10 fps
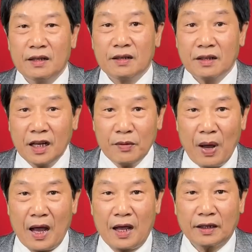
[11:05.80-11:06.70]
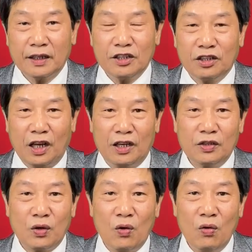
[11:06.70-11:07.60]
khi mà cái chỉ
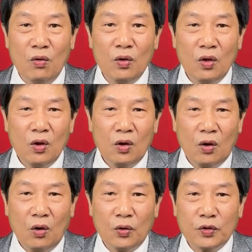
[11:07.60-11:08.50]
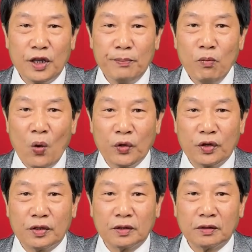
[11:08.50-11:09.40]
số ô nhiễm môi
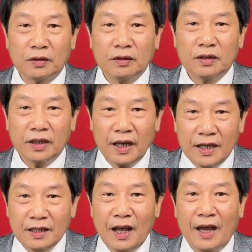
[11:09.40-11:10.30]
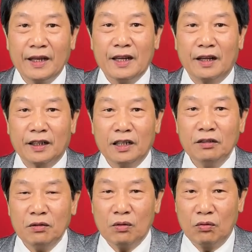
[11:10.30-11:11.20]
trường khí thải nhà
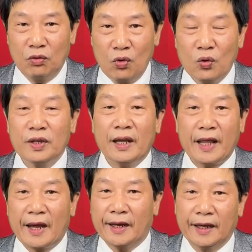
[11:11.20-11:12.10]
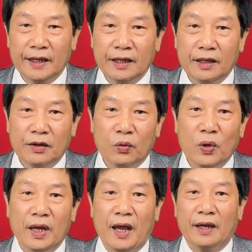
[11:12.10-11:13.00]
kính luôn gia tăng
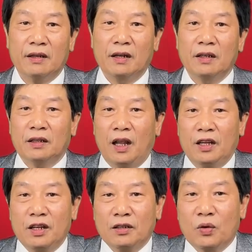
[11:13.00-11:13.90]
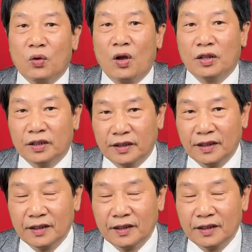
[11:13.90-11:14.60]
nguy hại đến cái thể chất của con người